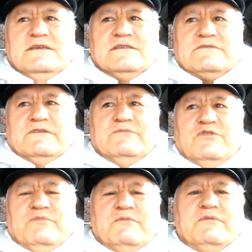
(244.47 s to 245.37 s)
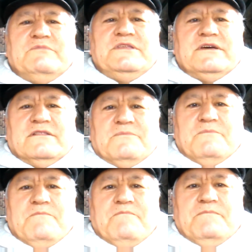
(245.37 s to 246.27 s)
своим любимым делом.
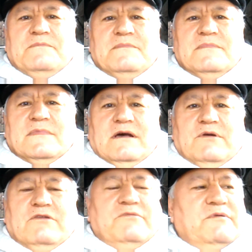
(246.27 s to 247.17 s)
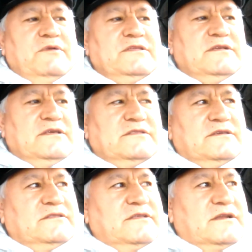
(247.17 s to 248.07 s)
А мое любимое дело
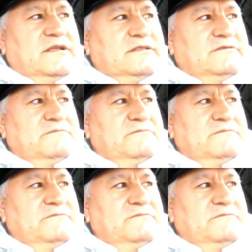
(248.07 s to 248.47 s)
это интернет.